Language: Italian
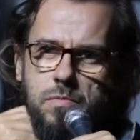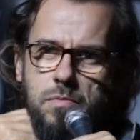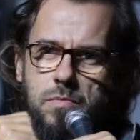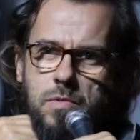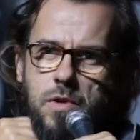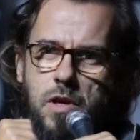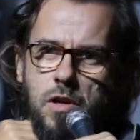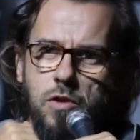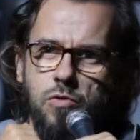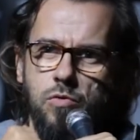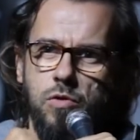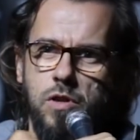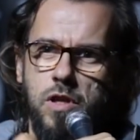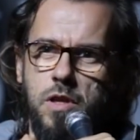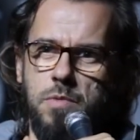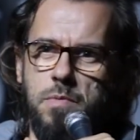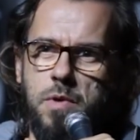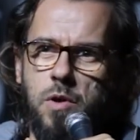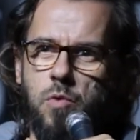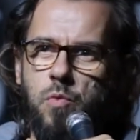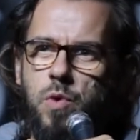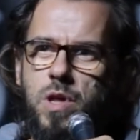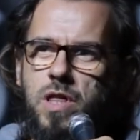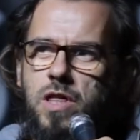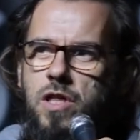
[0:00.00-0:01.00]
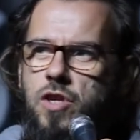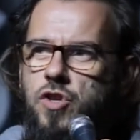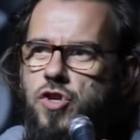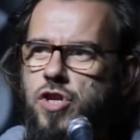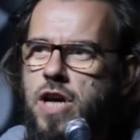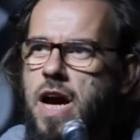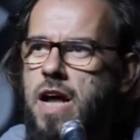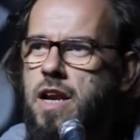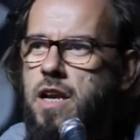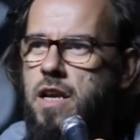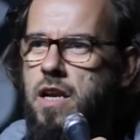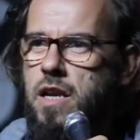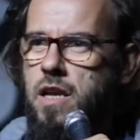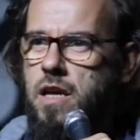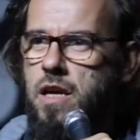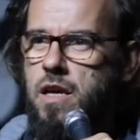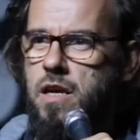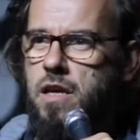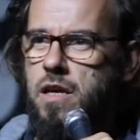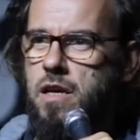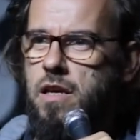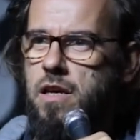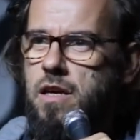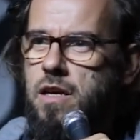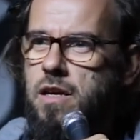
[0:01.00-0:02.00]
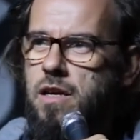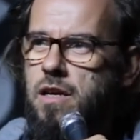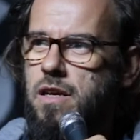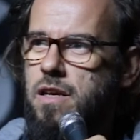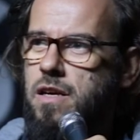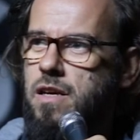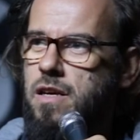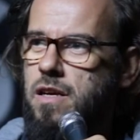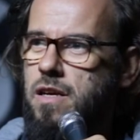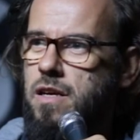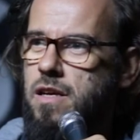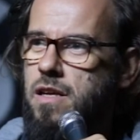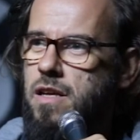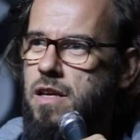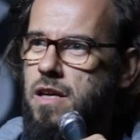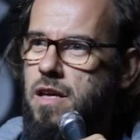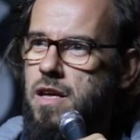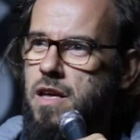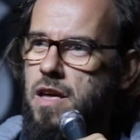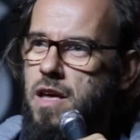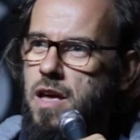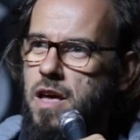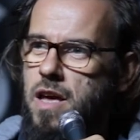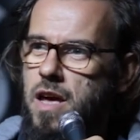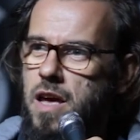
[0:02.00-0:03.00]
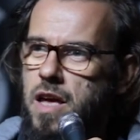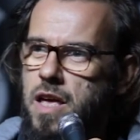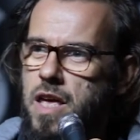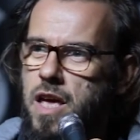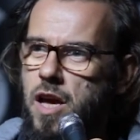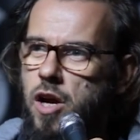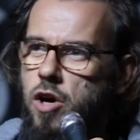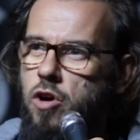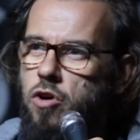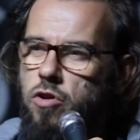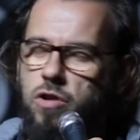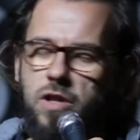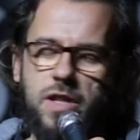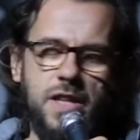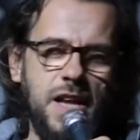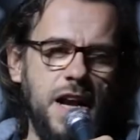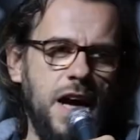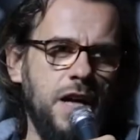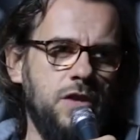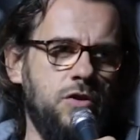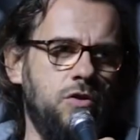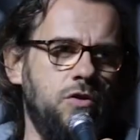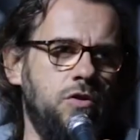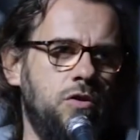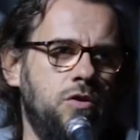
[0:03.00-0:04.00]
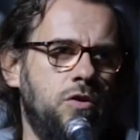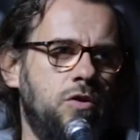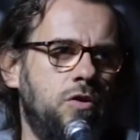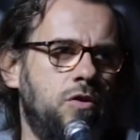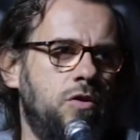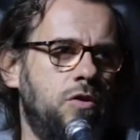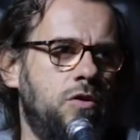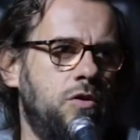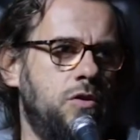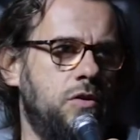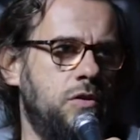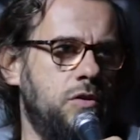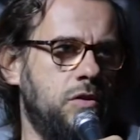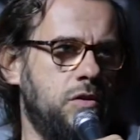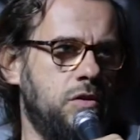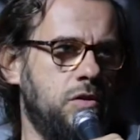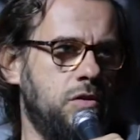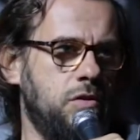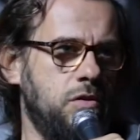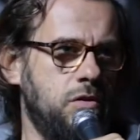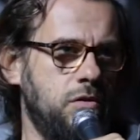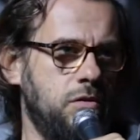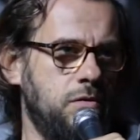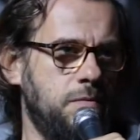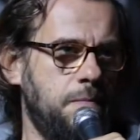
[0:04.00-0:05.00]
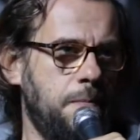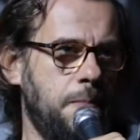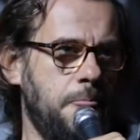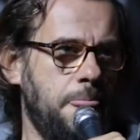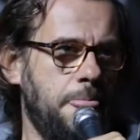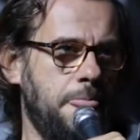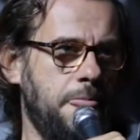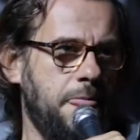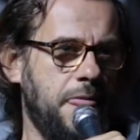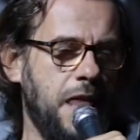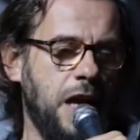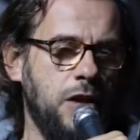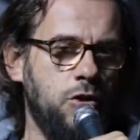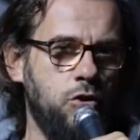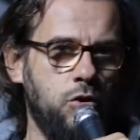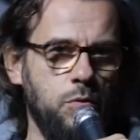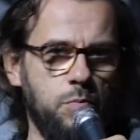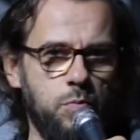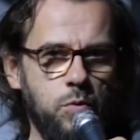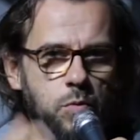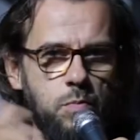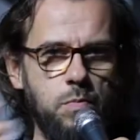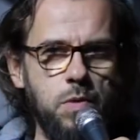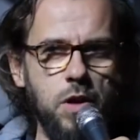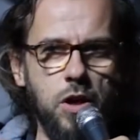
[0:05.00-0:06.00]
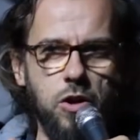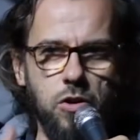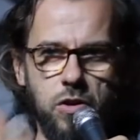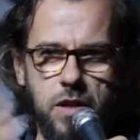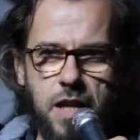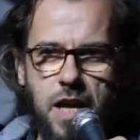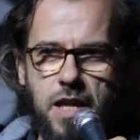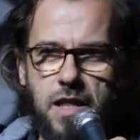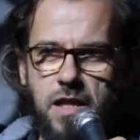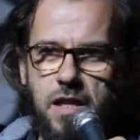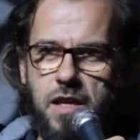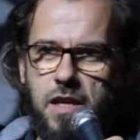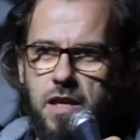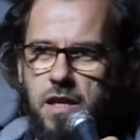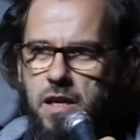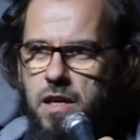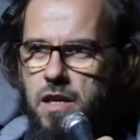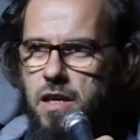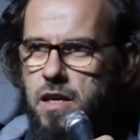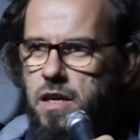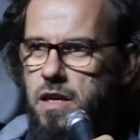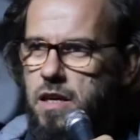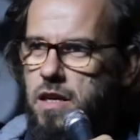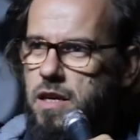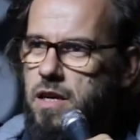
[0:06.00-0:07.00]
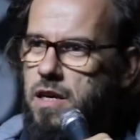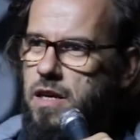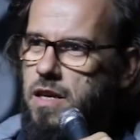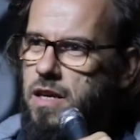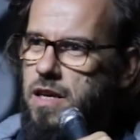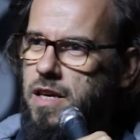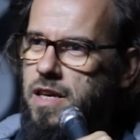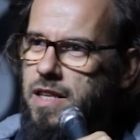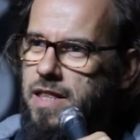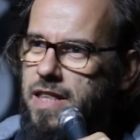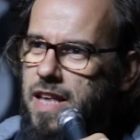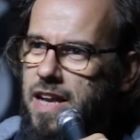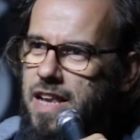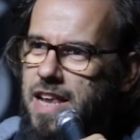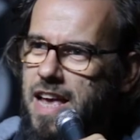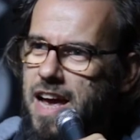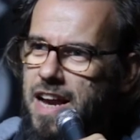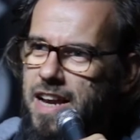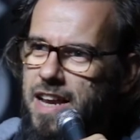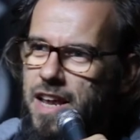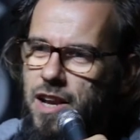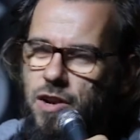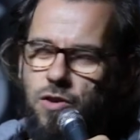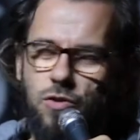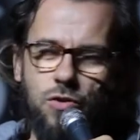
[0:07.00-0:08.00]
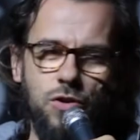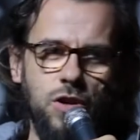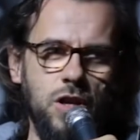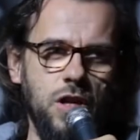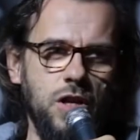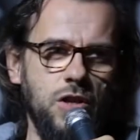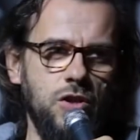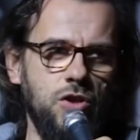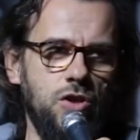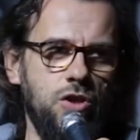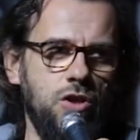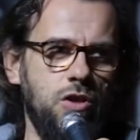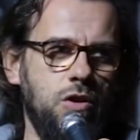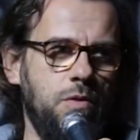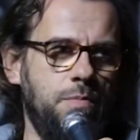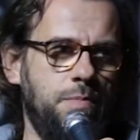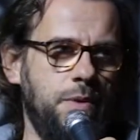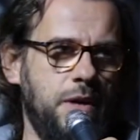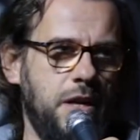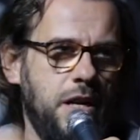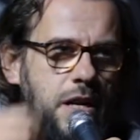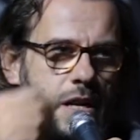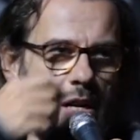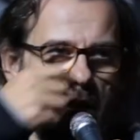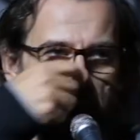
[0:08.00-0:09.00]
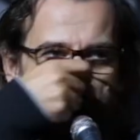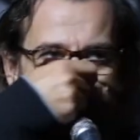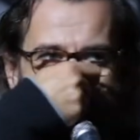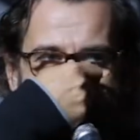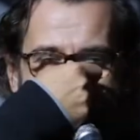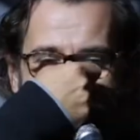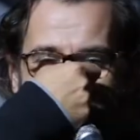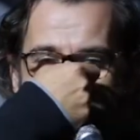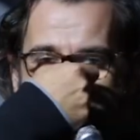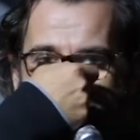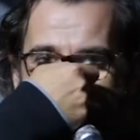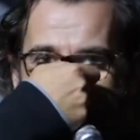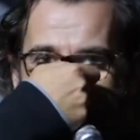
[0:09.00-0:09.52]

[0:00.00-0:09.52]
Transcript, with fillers: negli ultimi 15 anni ho eh, incontrato tanto pubblico, tanti italiani e nonne in giro per, eh,